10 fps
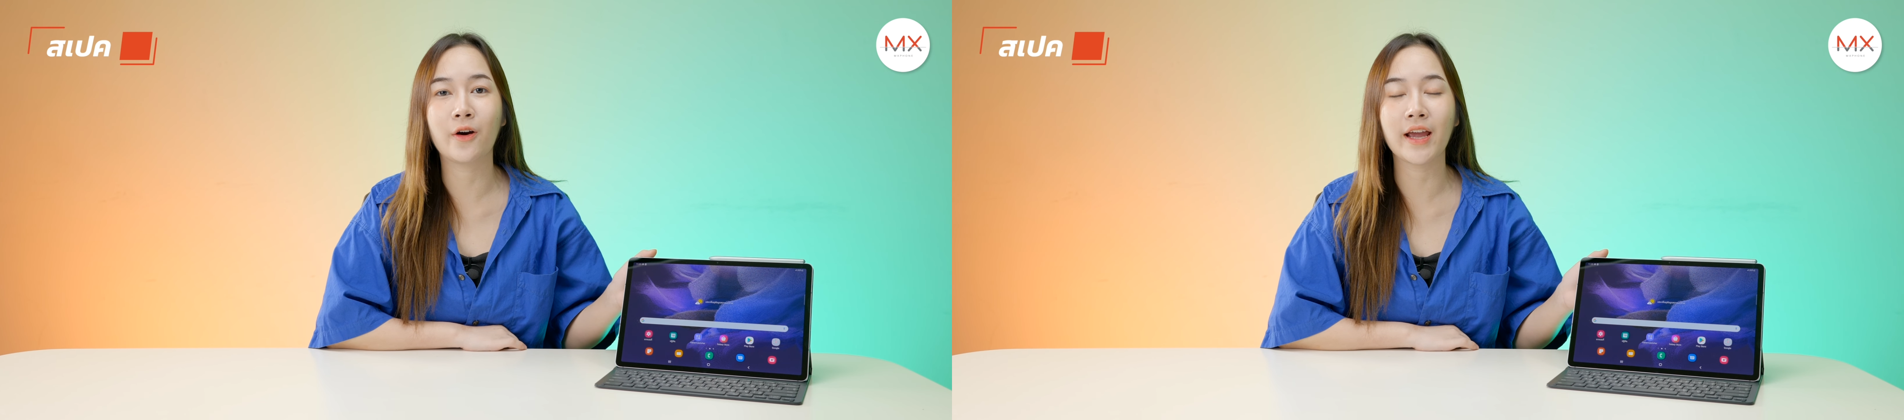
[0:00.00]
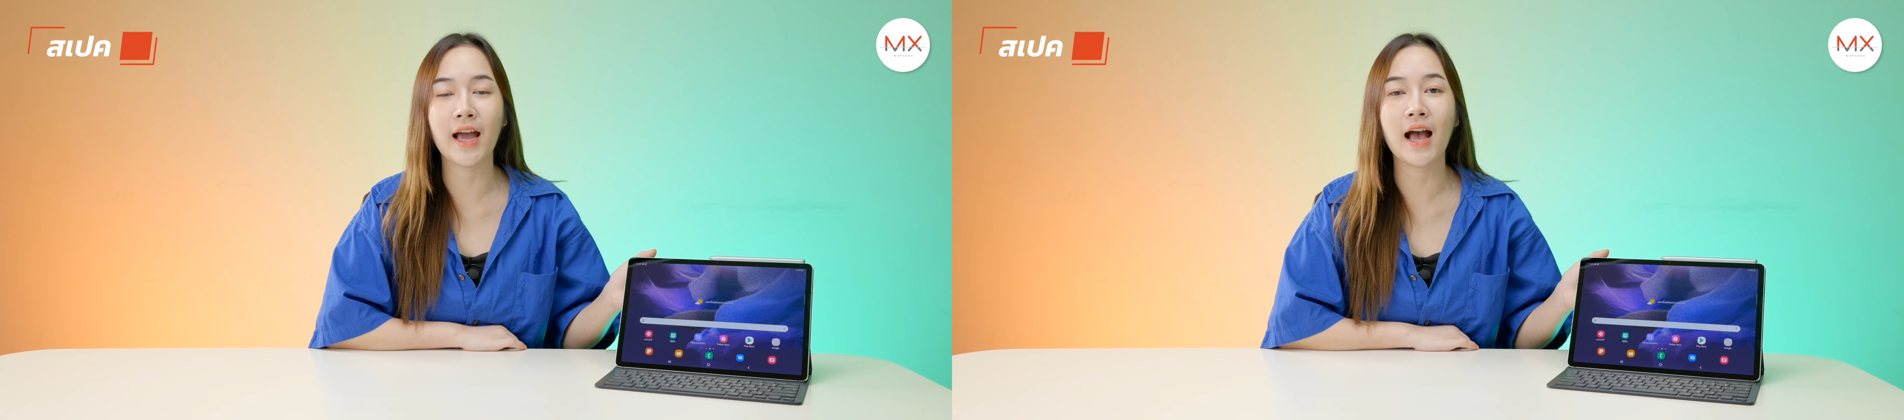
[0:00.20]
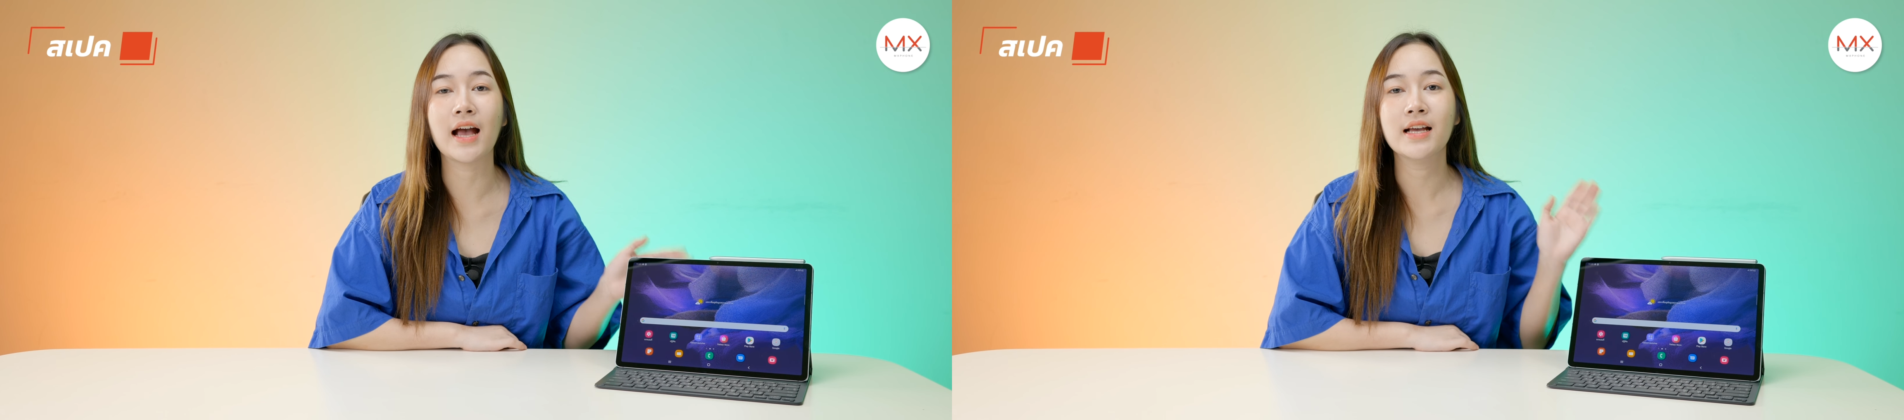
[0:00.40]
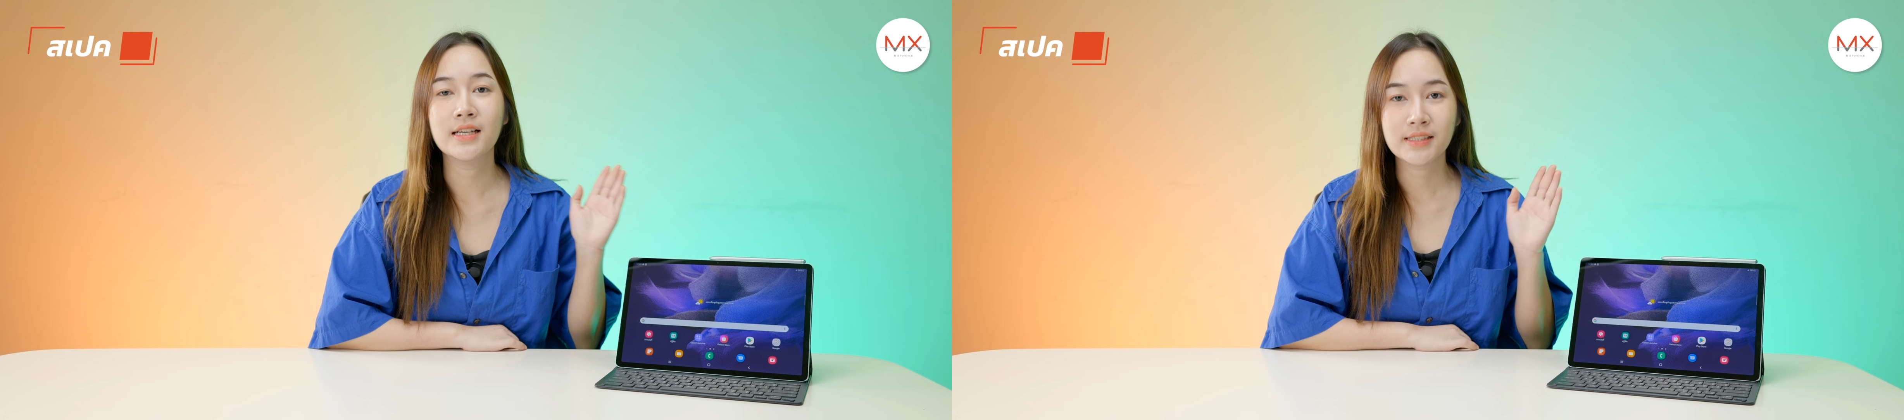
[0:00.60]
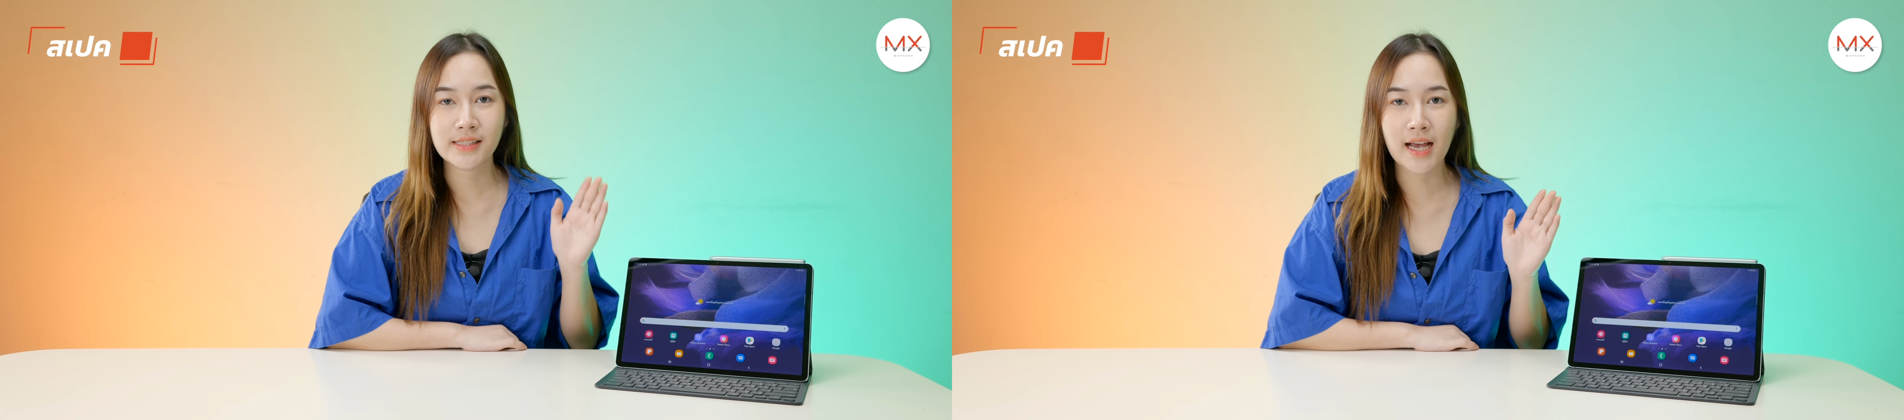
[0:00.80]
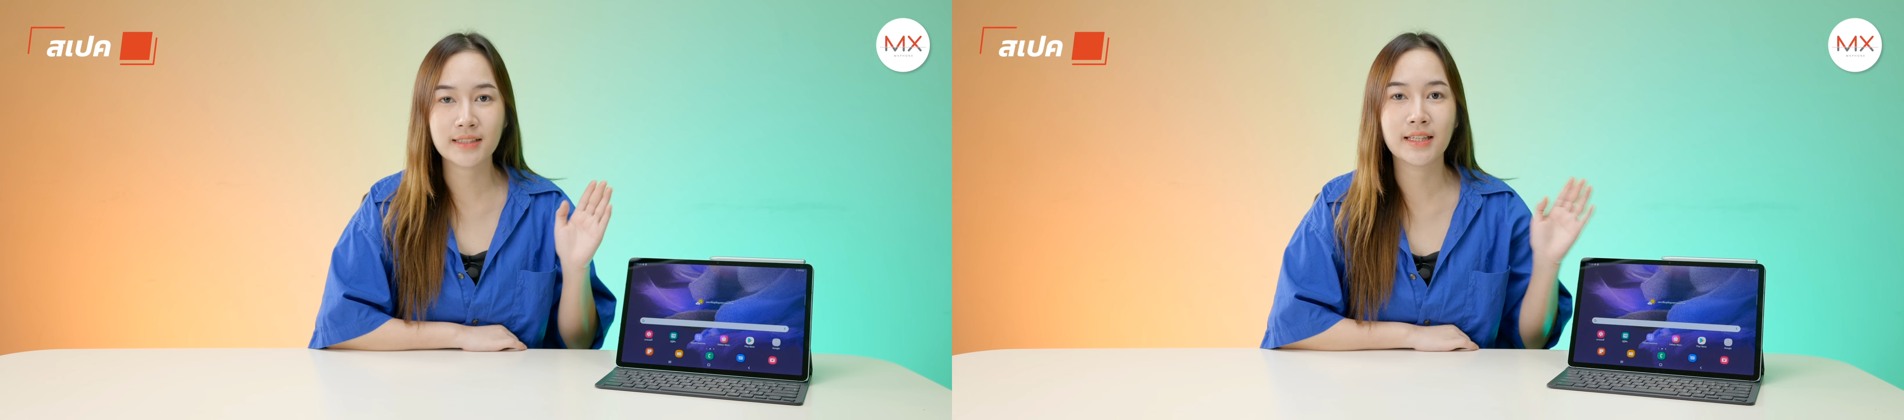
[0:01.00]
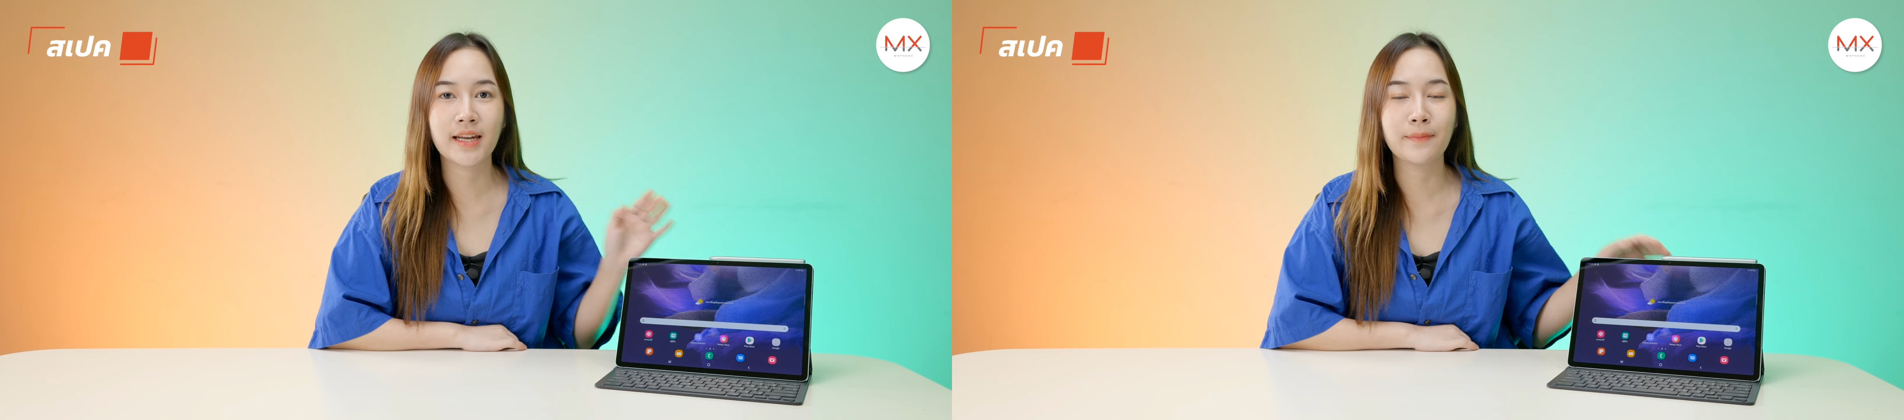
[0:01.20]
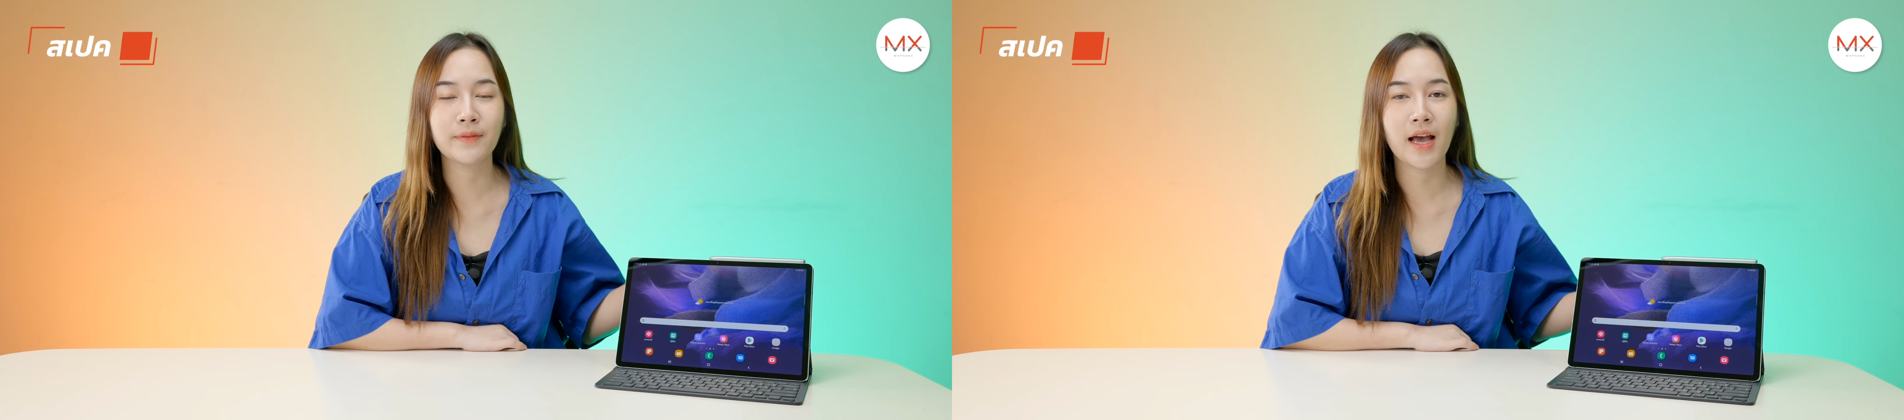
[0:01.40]
น้อยค่ะ จาก
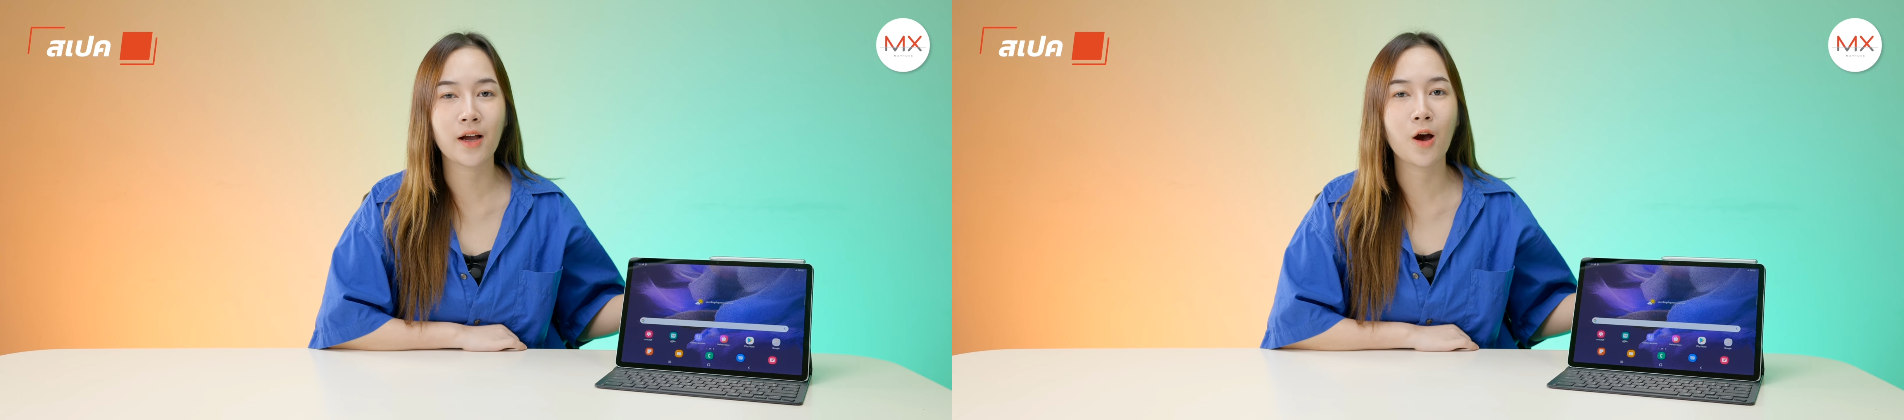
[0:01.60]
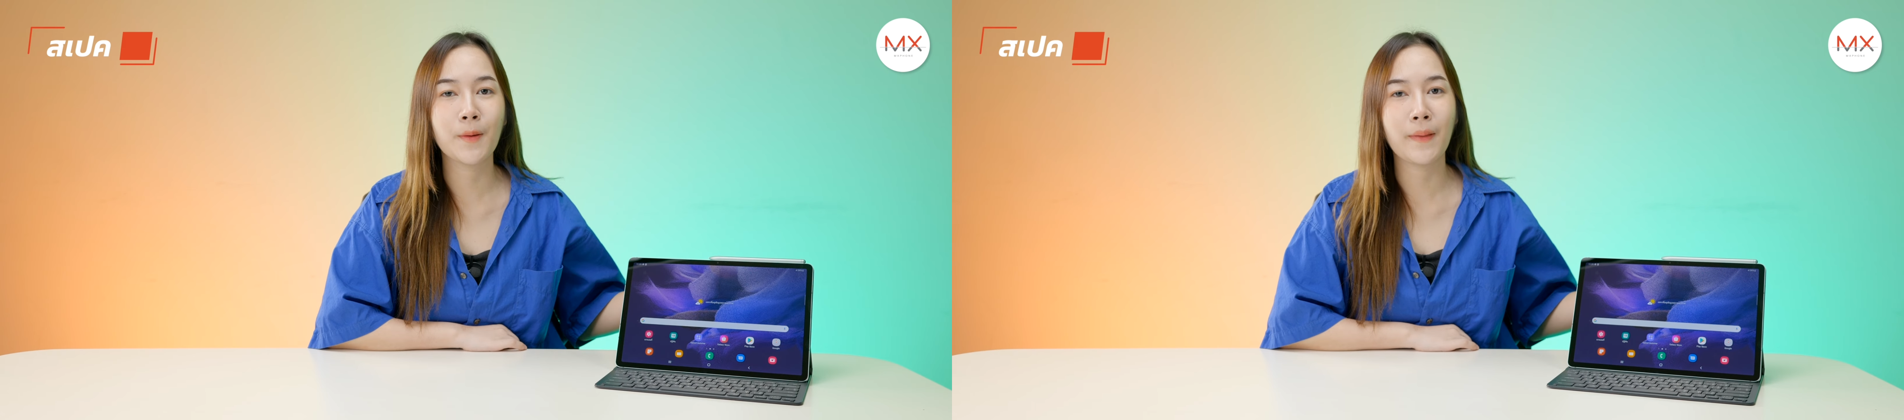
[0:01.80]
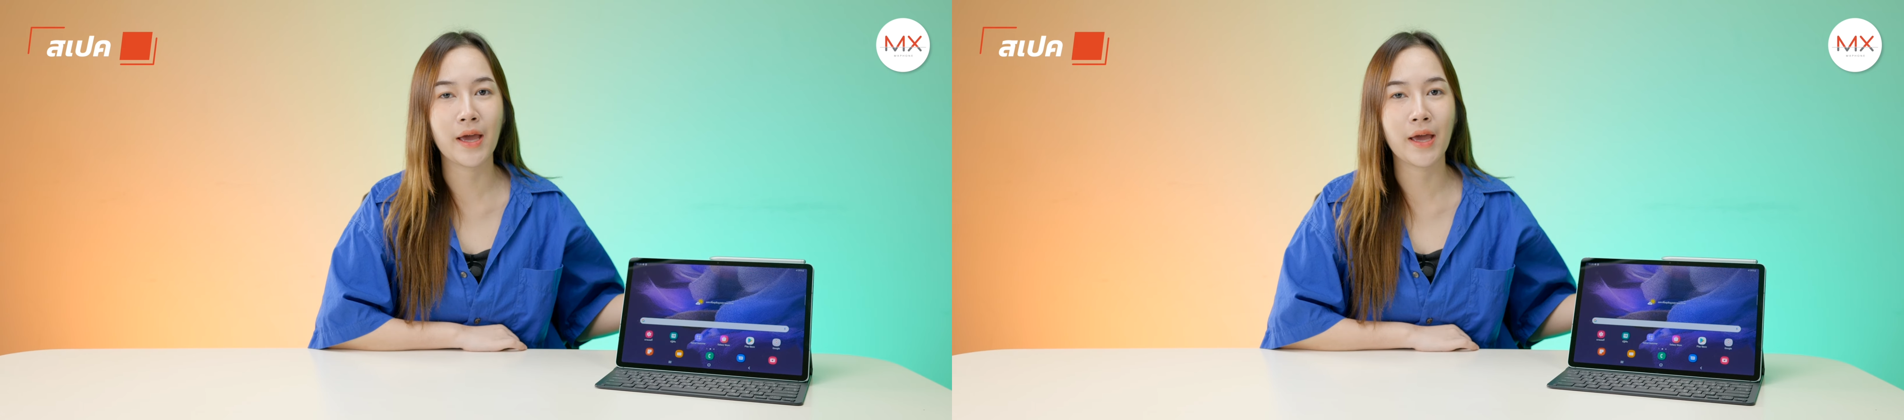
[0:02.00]
Snapdragon